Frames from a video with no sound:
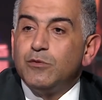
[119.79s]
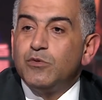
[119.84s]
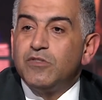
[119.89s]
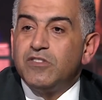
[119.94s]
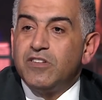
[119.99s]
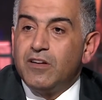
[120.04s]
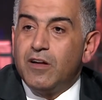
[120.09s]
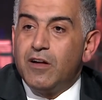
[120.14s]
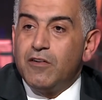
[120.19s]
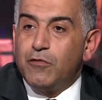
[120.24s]

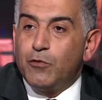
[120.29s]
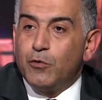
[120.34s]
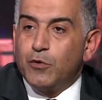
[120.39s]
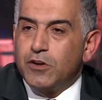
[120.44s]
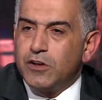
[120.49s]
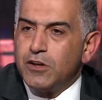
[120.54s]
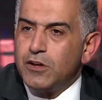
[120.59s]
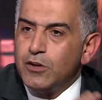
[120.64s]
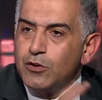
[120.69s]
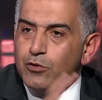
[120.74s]

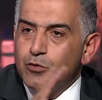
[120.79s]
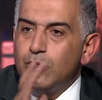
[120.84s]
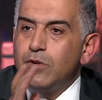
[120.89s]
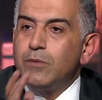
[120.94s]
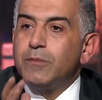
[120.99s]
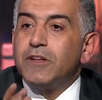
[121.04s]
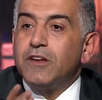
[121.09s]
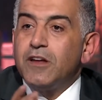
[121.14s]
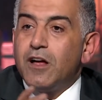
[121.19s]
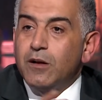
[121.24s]
والسنغافوري دول
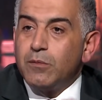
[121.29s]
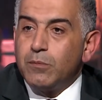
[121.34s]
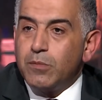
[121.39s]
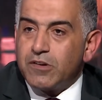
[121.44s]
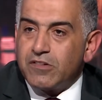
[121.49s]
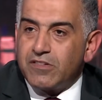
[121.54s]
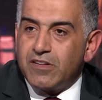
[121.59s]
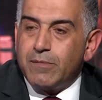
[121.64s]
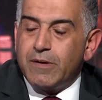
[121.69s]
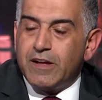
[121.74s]
يمكن
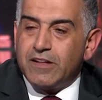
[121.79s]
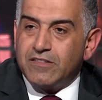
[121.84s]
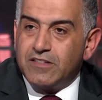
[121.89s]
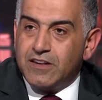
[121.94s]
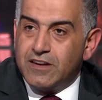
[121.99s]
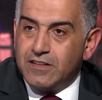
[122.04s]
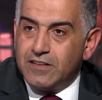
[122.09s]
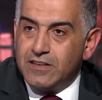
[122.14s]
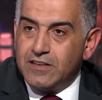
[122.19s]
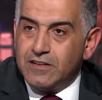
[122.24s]
اكبر سبع
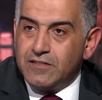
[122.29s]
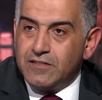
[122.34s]
صناديق